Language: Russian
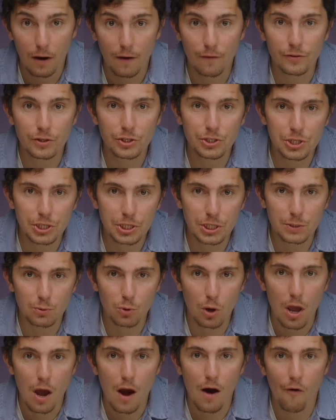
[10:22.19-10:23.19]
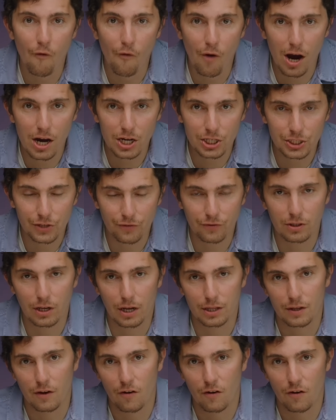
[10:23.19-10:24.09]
Внесите свой важный вклад